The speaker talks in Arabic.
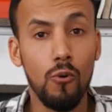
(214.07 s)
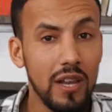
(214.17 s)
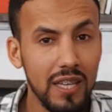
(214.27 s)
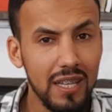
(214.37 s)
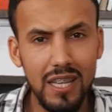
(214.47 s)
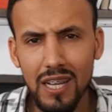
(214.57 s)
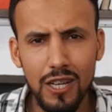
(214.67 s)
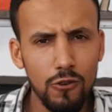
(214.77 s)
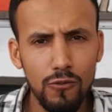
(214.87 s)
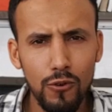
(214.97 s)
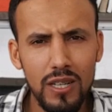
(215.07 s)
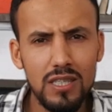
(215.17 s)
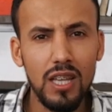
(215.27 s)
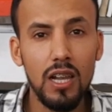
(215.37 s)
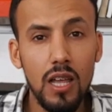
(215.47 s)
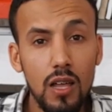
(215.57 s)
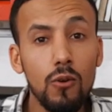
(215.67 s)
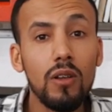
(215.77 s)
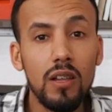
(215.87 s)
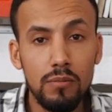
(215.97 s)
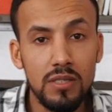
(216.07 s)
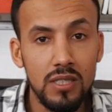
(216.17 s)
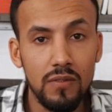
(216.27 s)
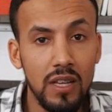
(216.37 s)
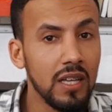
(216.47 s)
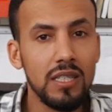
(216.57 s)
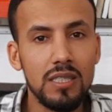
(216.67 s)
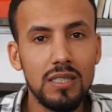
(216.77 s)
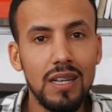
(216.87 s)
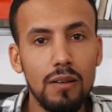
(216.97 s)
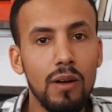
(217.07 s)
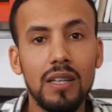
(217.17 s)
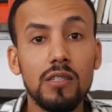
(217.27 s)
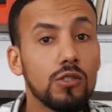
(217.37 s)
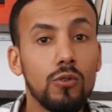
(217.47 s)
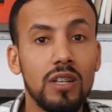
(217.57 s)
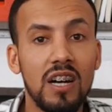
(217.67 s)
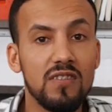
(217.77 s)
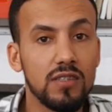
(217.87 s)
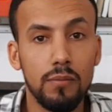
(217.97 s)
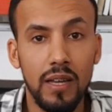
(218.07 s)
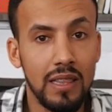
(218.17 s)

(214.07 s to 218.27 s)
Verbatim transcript: ولكن الا كانوا الفرص قلال وقلال بزاف حيت انت ما غاديش تكون عارف طبيعه